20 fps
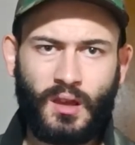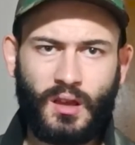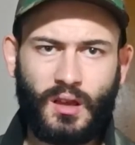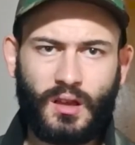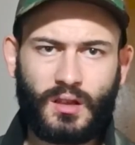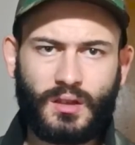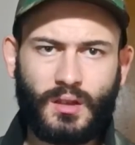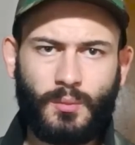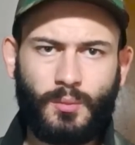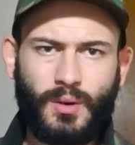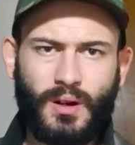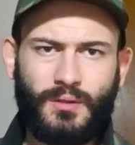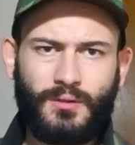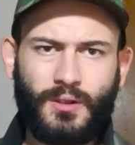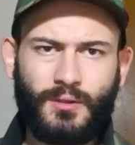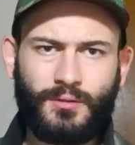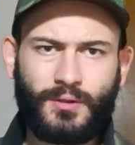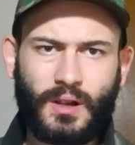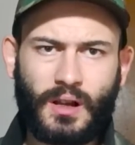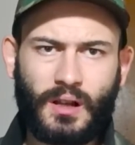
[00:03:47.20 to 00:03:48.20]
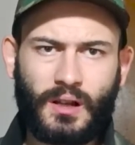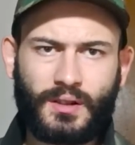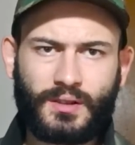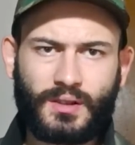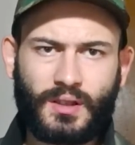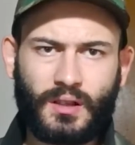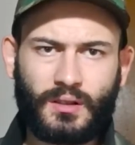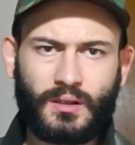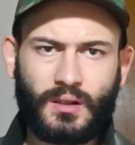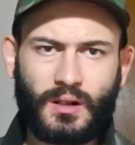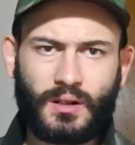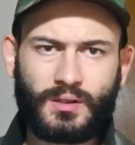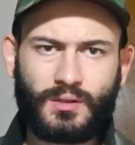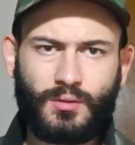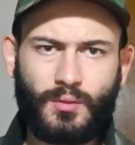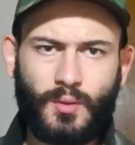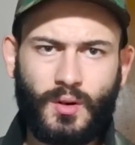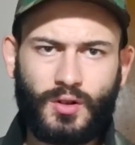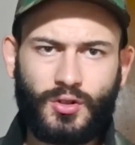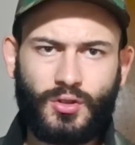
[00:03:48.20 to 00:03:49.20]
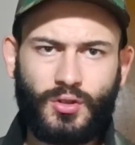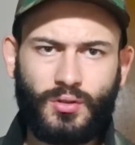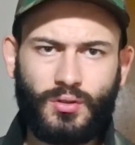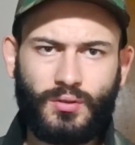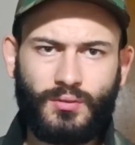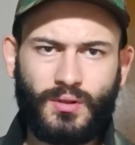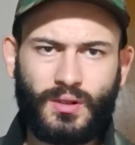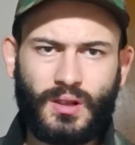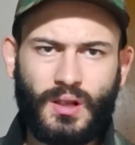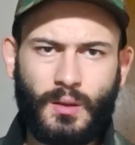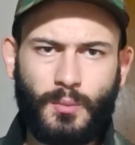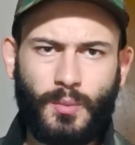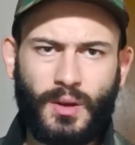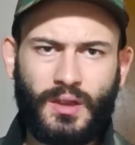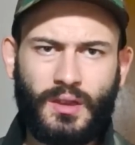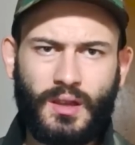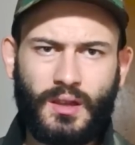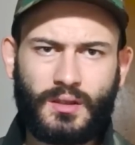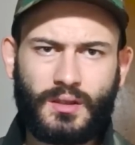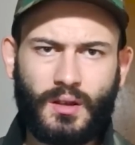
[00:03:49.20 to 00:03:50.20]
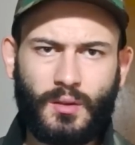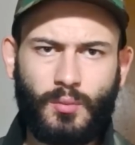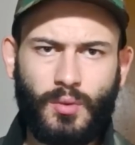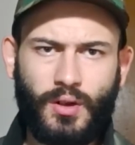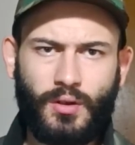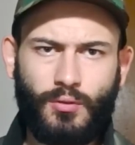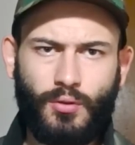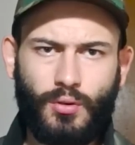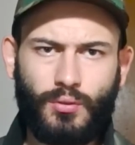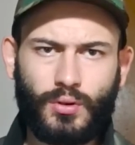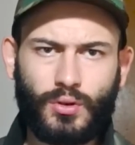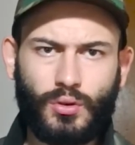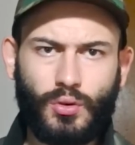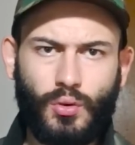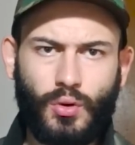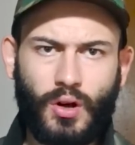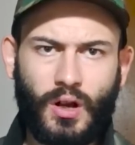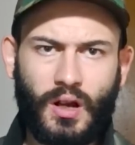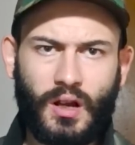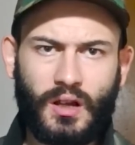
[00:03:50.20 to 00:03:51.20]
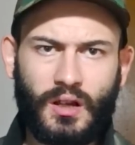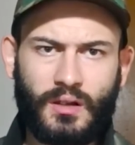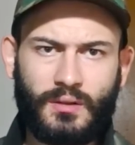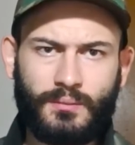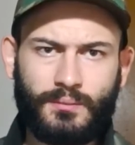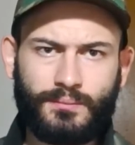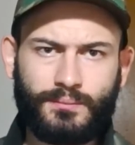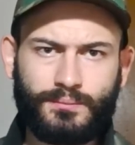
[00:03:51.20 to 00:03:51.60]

Это прививка Александра Освобожденного для поднятия боевого духа.